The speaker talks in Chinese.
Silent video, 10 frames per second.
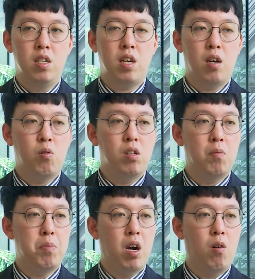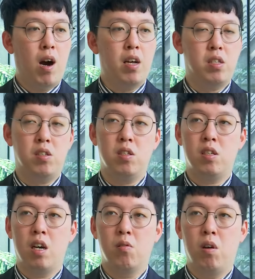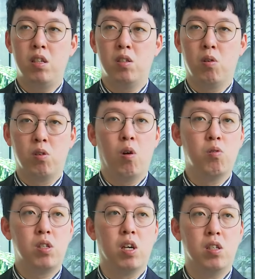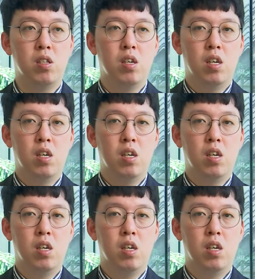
相关的标案以及相关的这种工程，